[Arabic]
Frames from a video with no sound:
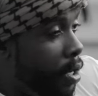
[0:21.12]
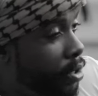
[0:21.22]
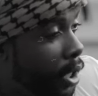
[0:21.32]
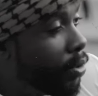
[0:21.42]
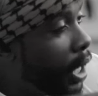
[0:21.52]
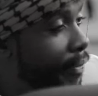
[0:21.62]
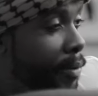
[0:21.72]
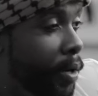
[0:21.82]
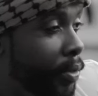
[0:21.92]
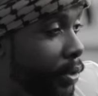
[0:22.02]
لو سعد قرا
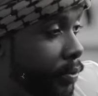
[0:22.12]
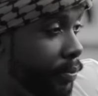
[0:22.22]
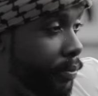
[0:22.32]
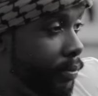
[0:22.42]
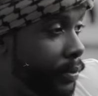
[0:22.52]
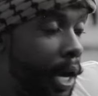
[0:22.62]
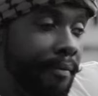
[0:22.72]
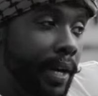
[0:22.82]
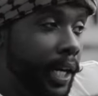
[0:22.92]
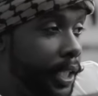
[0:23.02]
في الموضوع
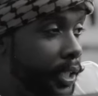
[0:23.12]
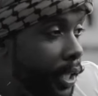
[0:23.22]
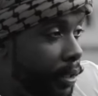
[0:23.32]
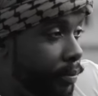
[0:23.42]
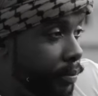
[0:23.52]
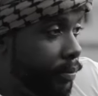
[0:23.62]
كان فرقت كثير